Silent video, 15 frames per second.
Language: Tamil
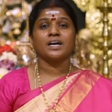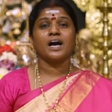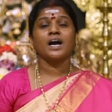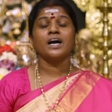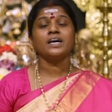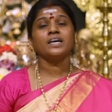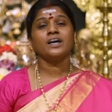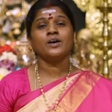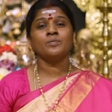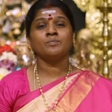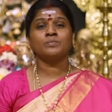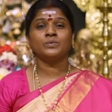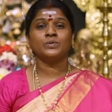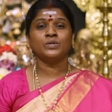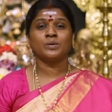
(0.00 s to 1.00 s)

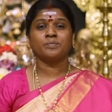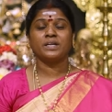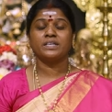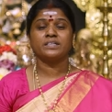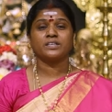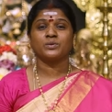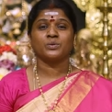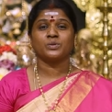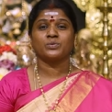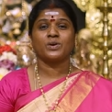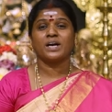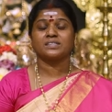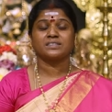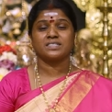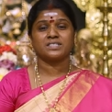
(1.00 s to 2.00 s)
காயாம்பு அப்படின்ற ஒரு
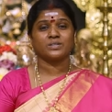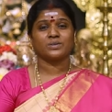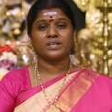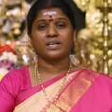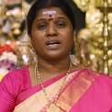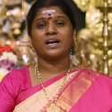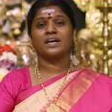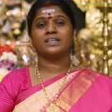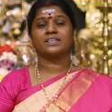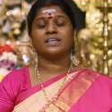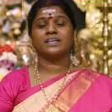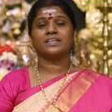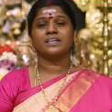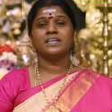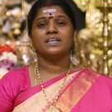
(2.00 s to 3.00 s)
வார்த்தை சொல்றா
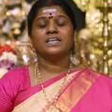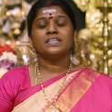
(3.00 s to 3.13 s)
ஆண்டாள்